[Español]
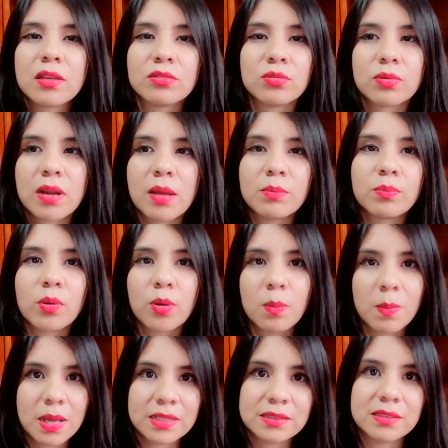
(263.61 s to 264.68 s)
duran poco
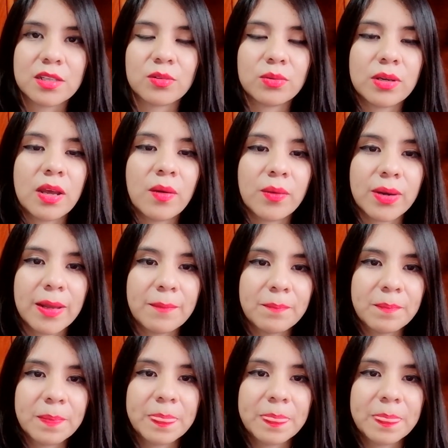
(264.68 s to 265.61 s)
más de una hora.